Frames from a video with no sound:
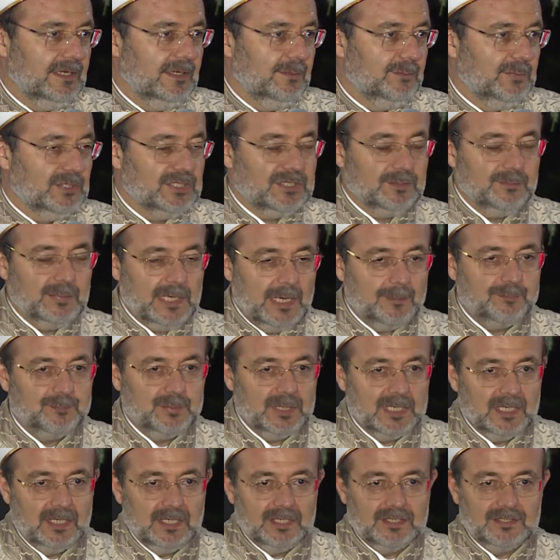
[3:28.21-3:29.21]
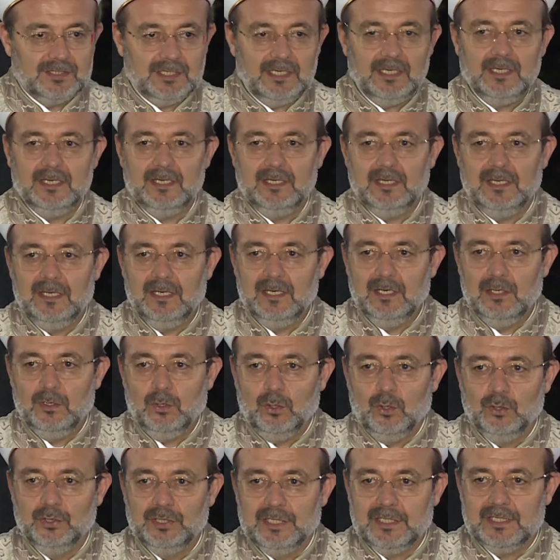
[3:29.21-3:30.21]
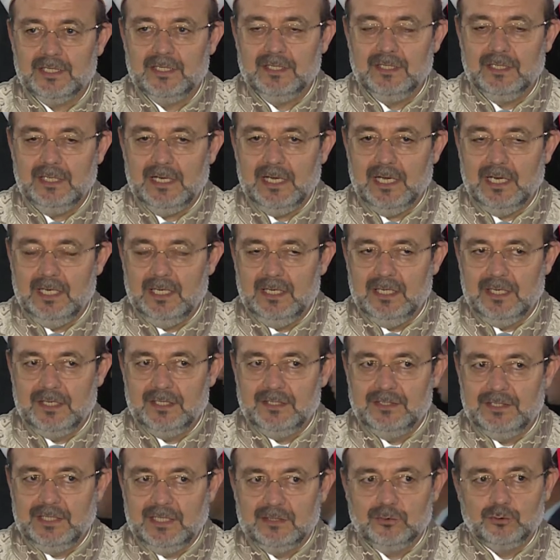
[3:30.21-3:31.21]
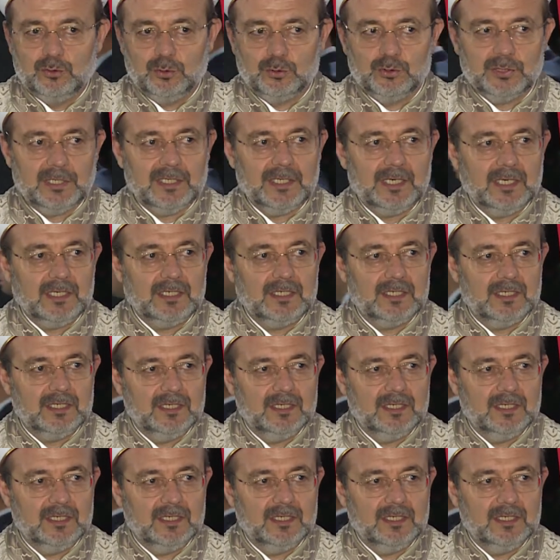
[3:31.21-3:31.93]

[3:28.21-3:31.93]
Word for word: Bizim hep birlikte onların ellerinden tutarak